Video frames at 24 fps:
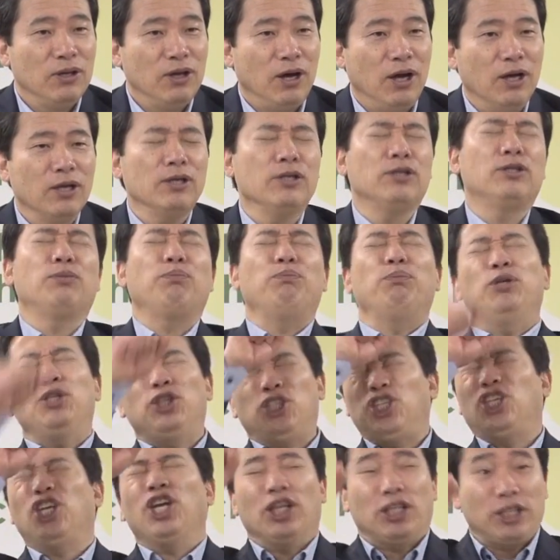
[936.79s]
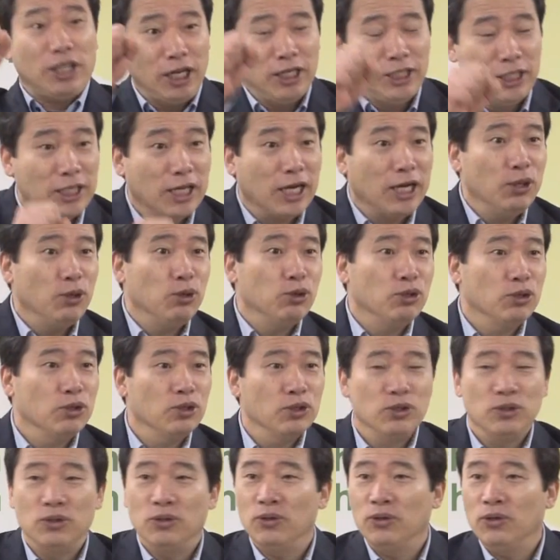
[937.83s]
아, 미치겠다니까요,
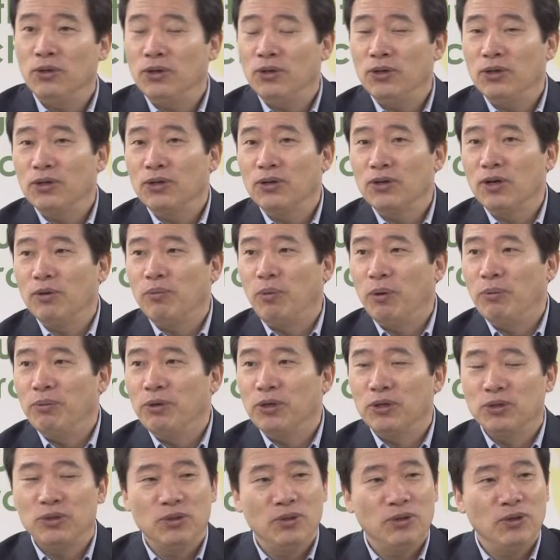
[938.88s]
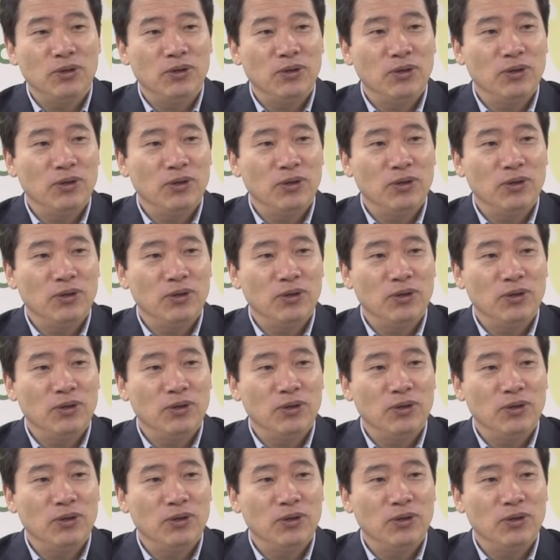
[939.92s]
저는요. 그걸 보면은요.